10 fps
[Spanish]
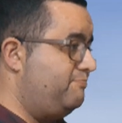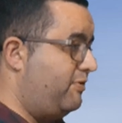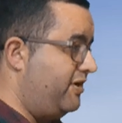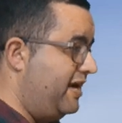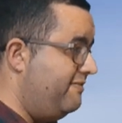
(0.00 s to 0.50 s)

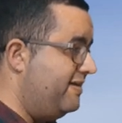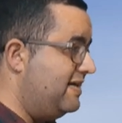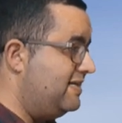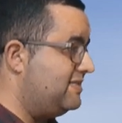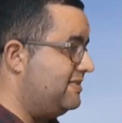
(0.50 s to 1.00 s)
por
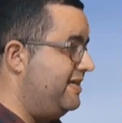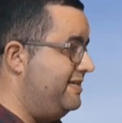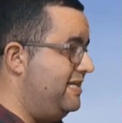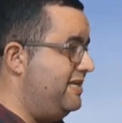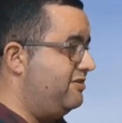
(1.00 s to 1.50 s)
nada,
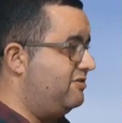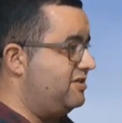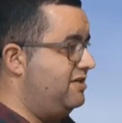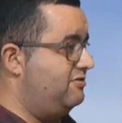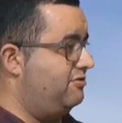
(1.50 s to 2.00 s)
6 litros
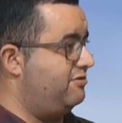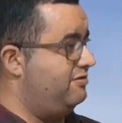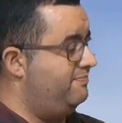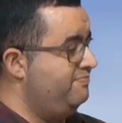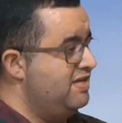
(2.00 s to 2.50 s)
en torno